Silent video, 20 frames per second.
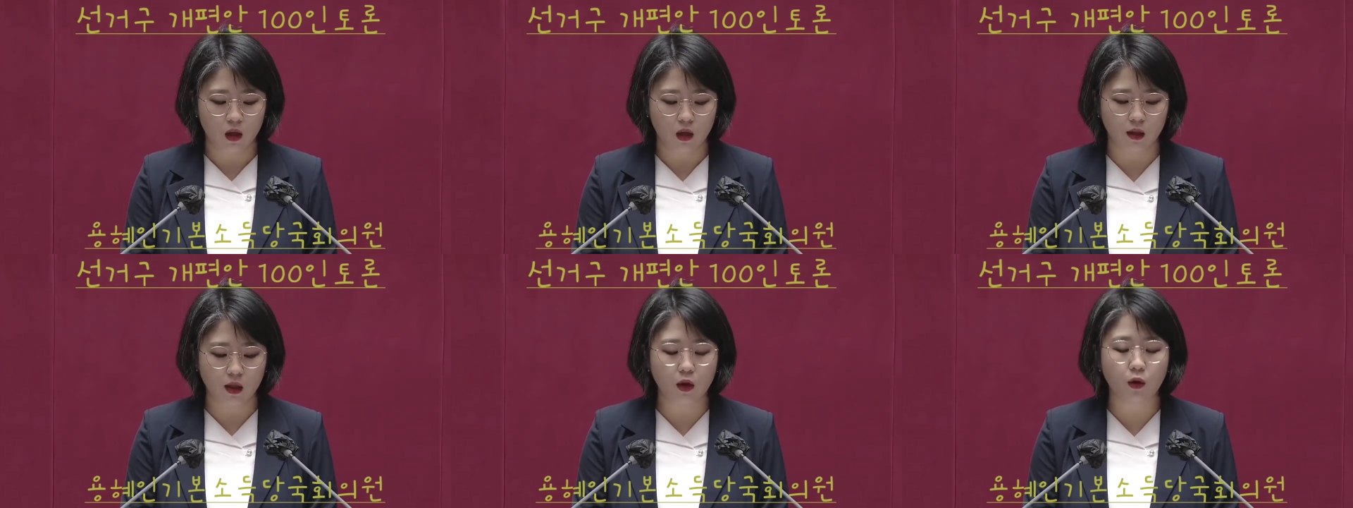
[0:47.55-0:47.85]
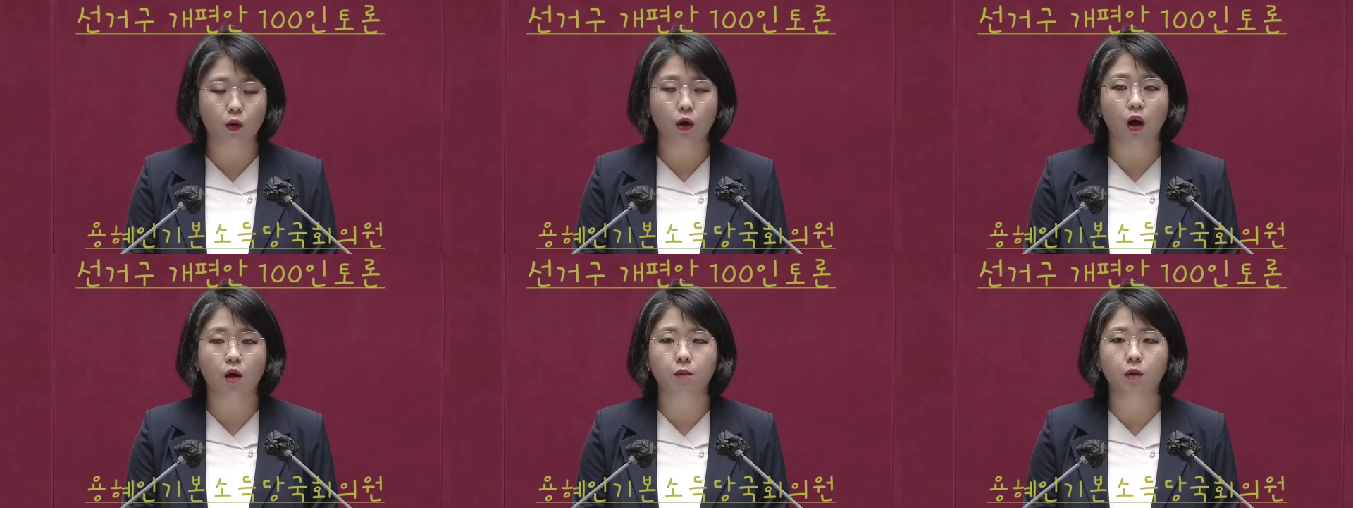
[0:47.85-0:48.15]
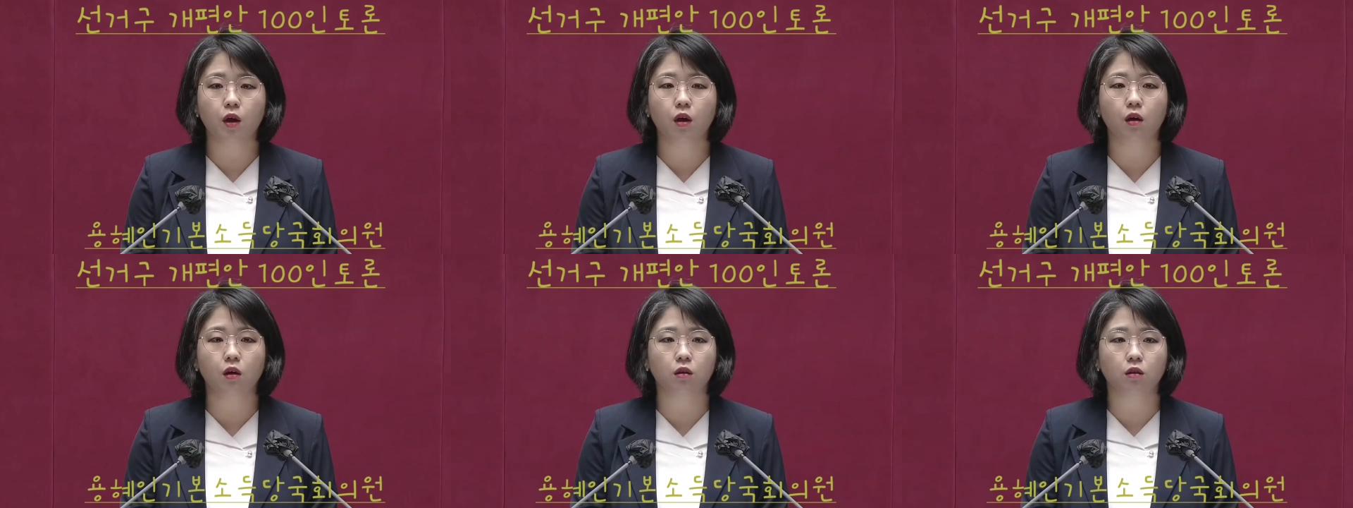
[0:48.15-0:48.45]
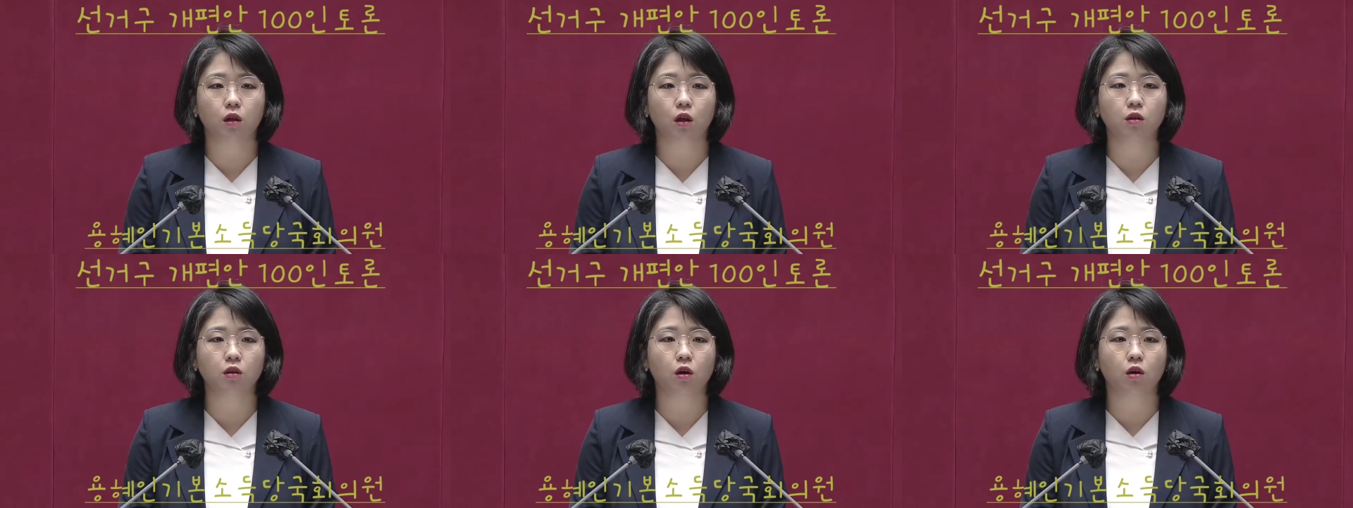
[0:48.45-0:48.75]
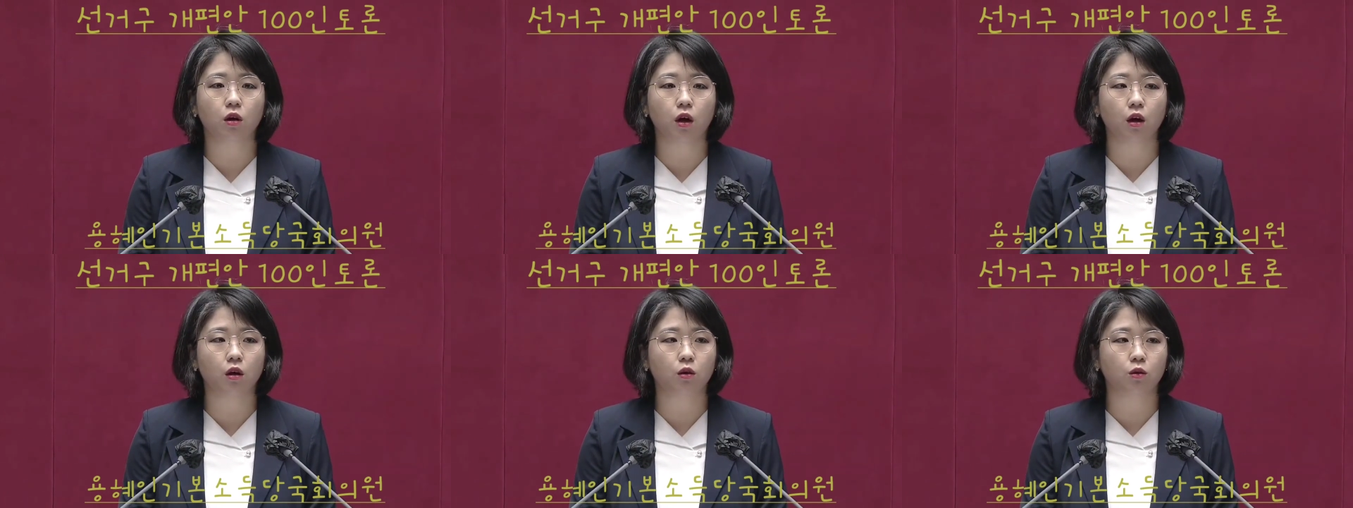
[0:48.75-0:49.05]
이대로 가면
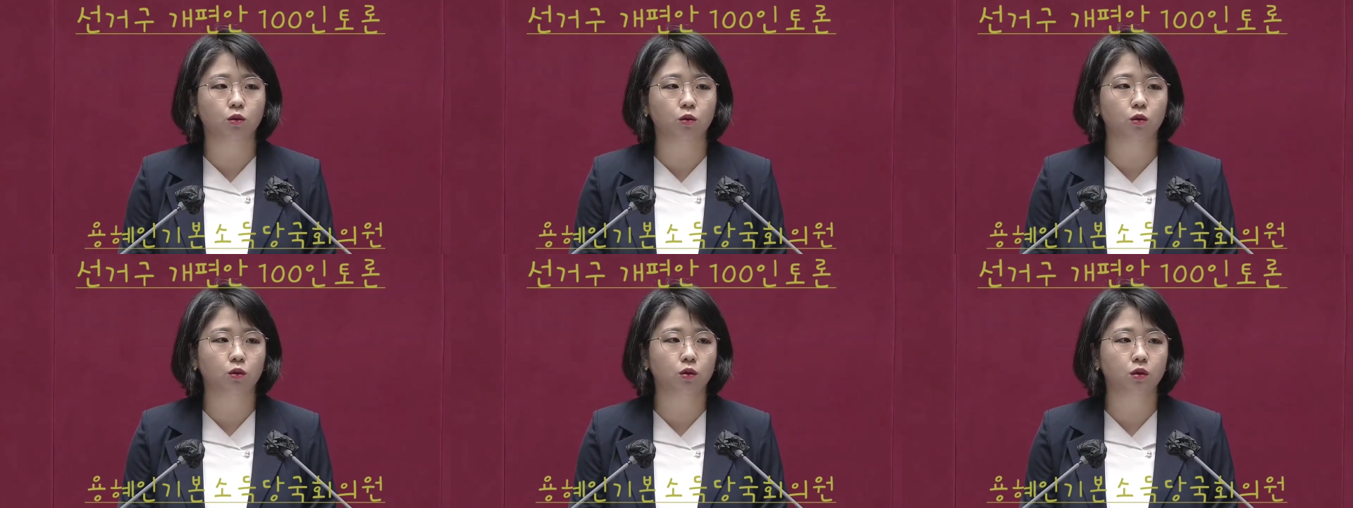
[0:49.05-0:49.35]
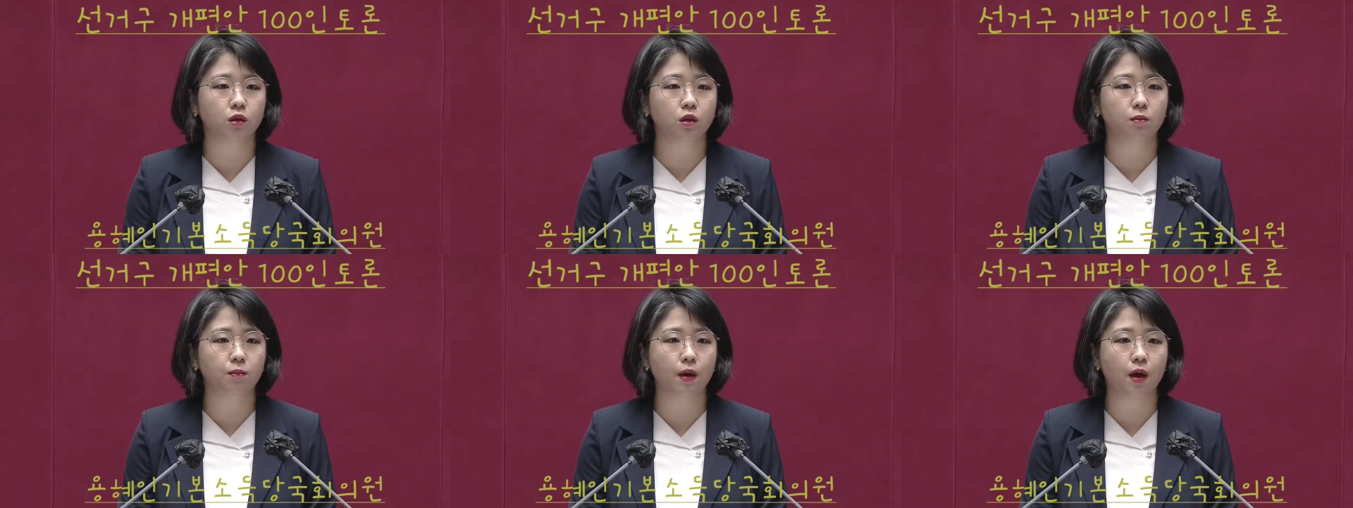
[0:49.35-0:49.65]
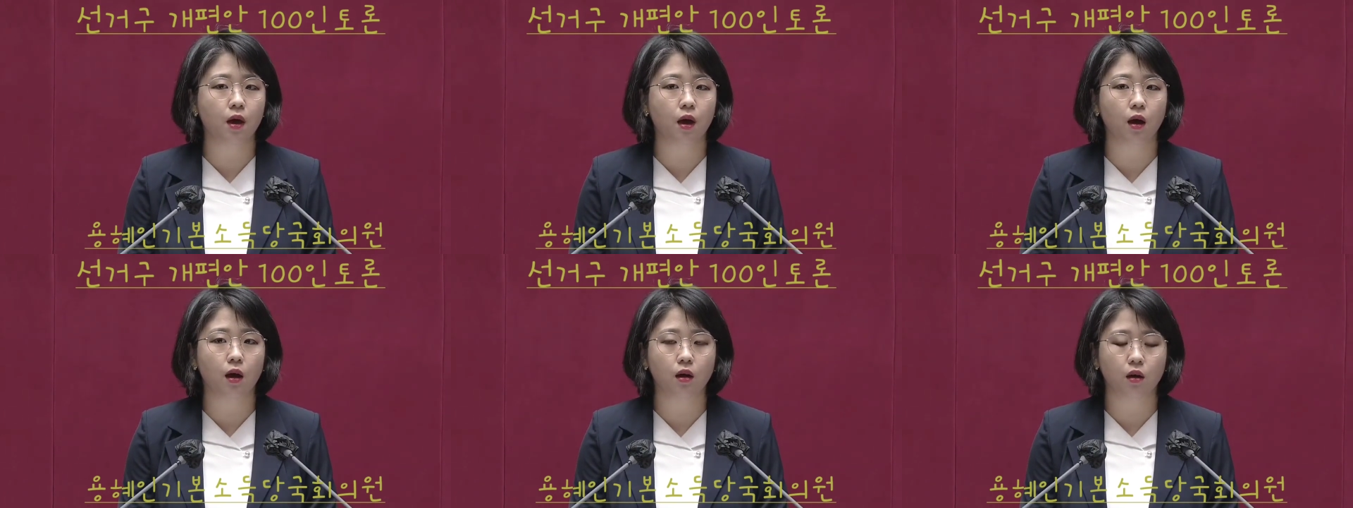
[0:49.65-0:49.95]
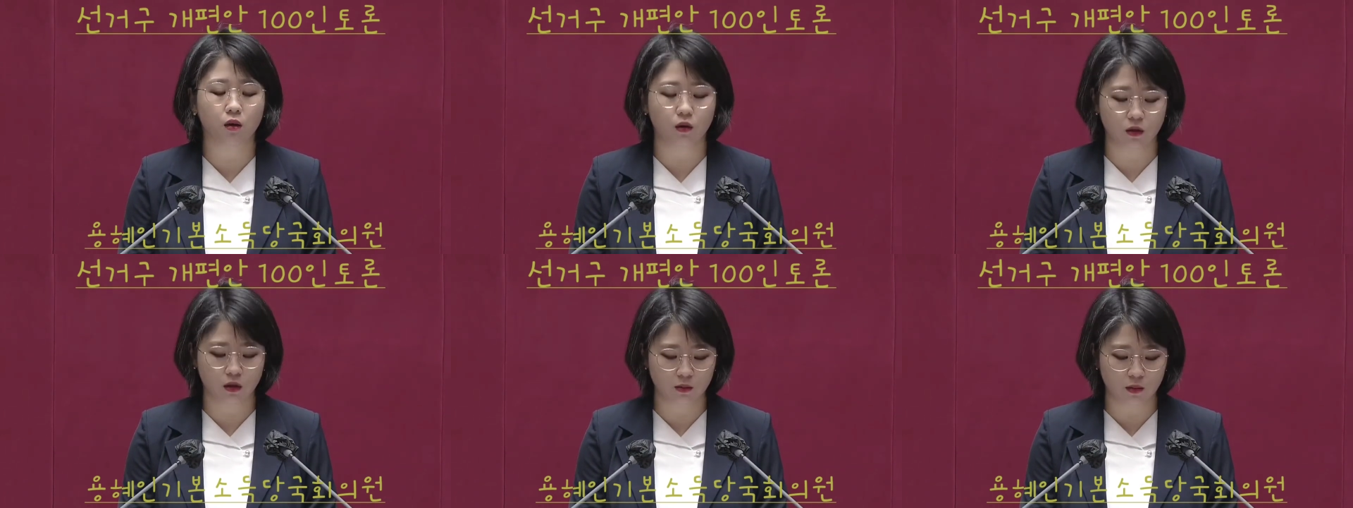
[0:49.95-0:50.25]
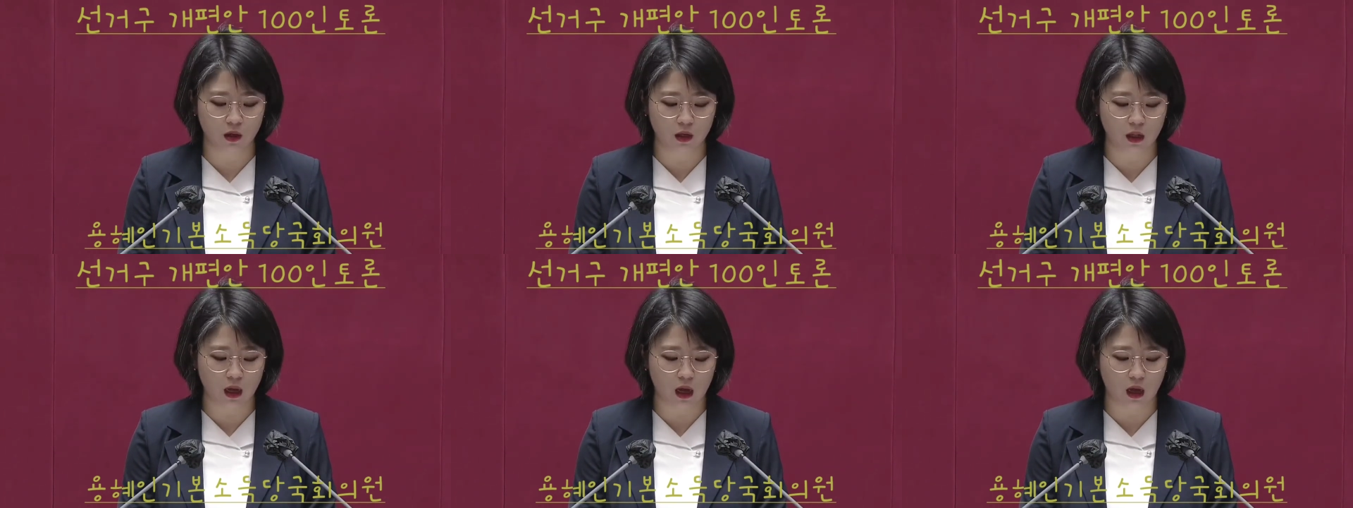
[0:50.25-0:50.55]
선거개혁도 실패할
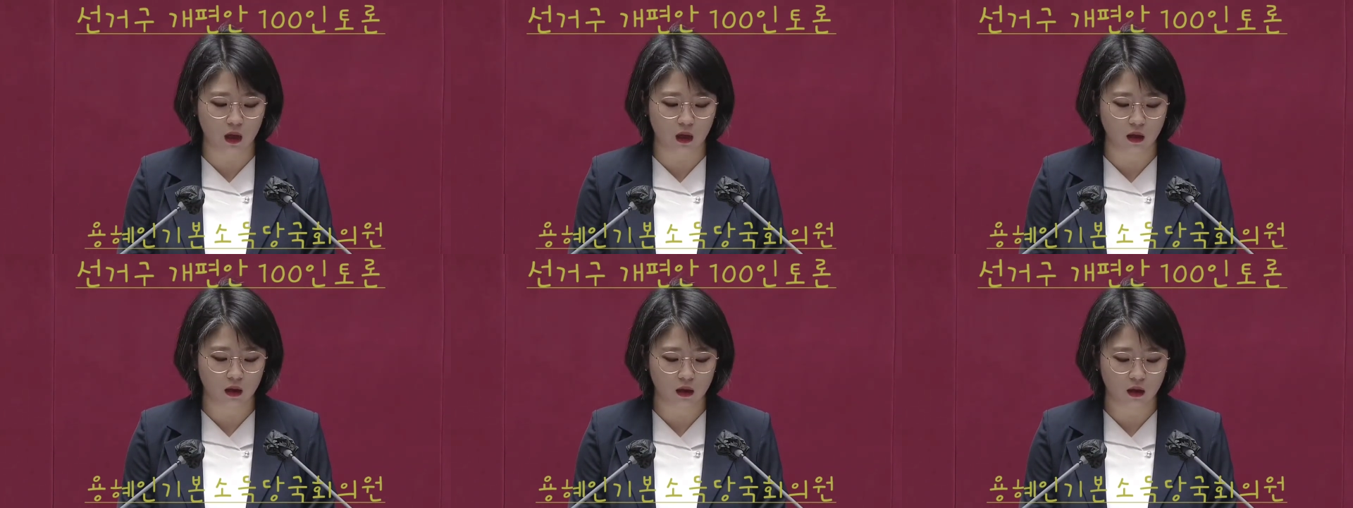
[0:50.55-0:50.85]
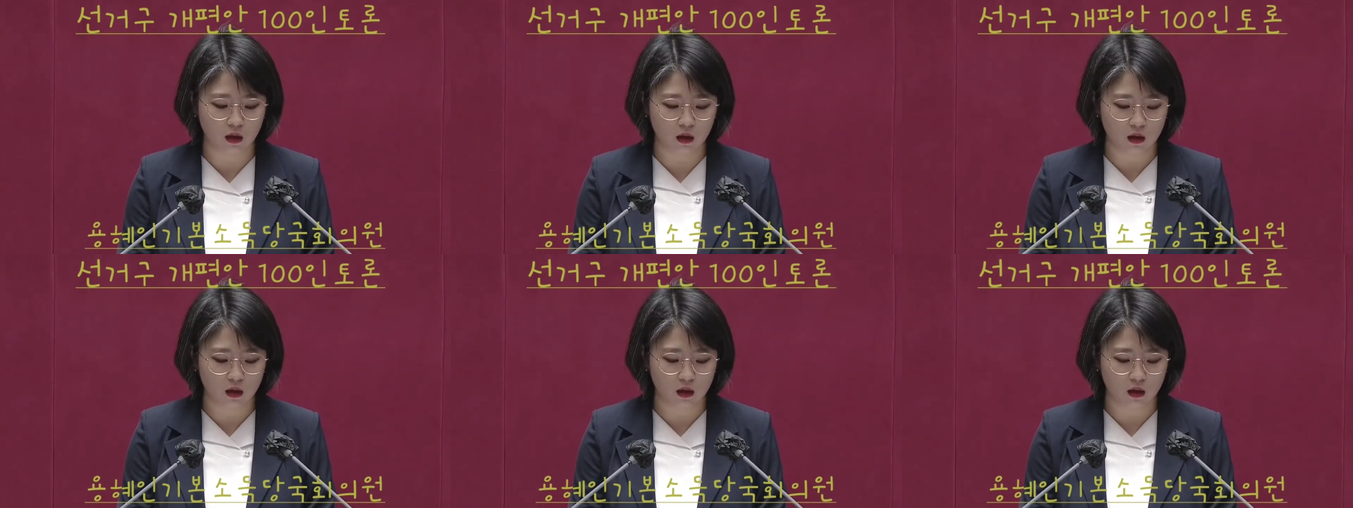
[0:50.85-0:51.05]
것입니다.